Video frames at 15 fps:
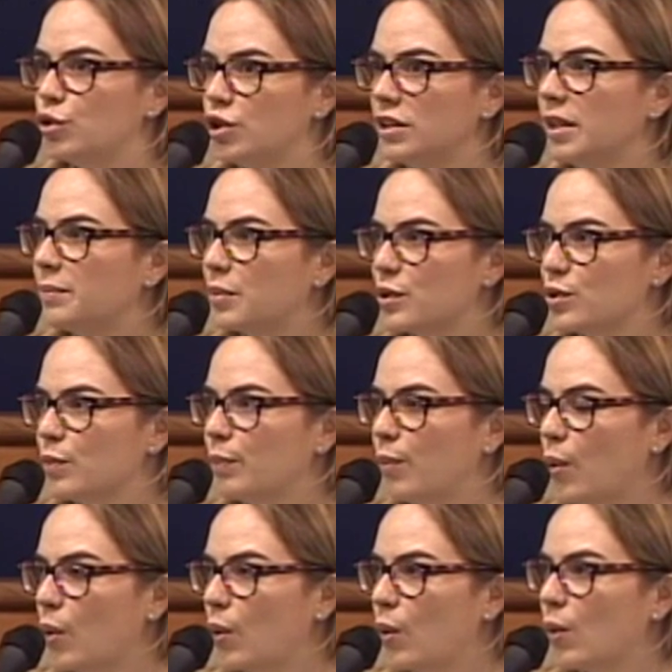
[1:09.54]
depois um
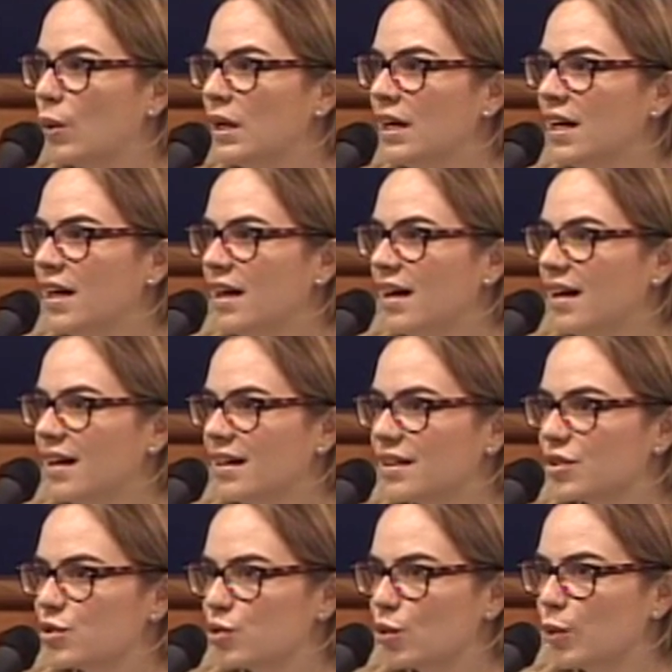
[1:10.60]
pouco
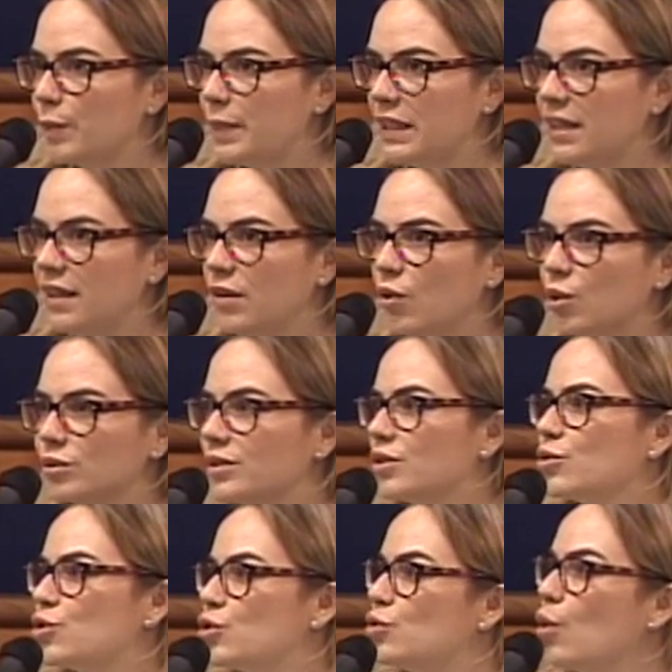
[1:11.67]
sobre
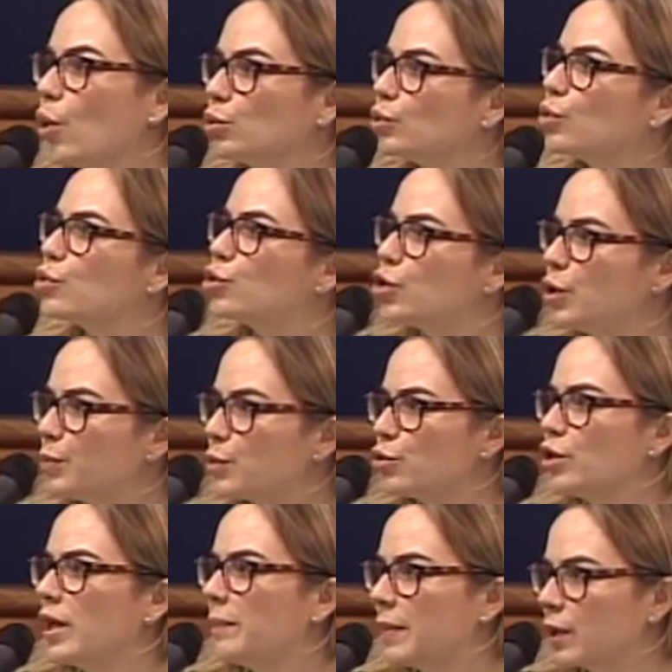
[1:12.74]
outro, outros tipos
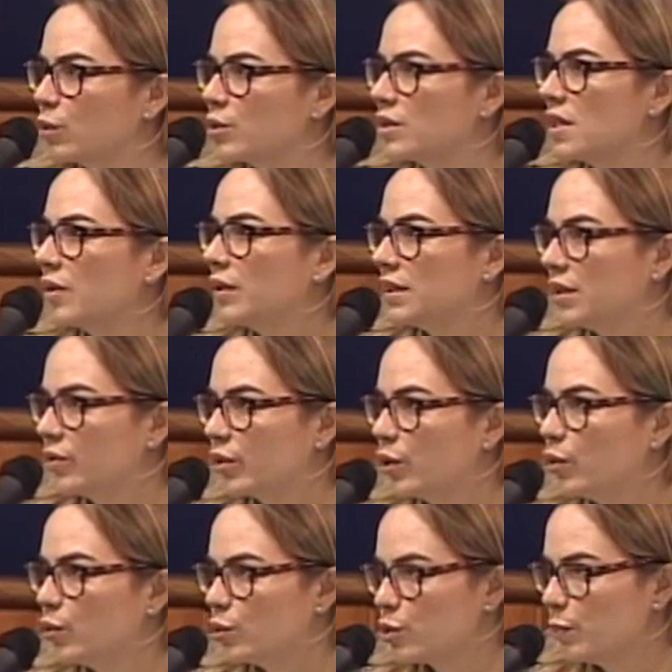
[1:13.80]
de repercussão então
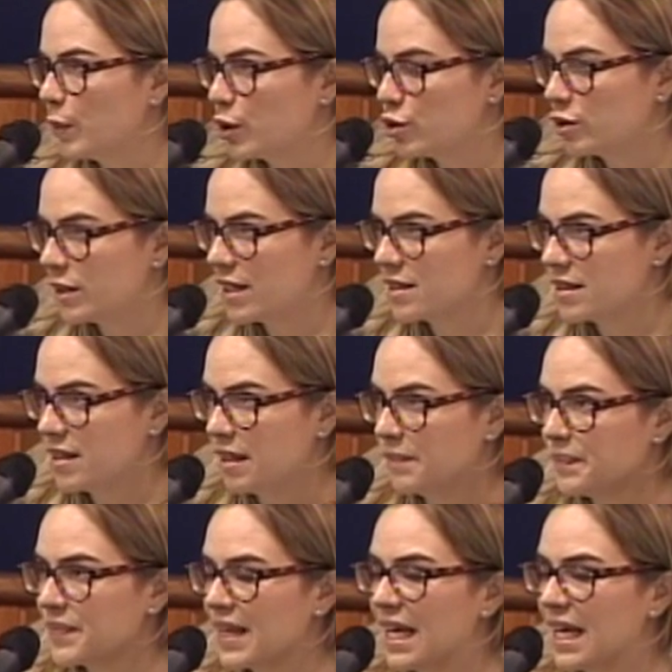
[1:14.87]
que o uso pode trazer.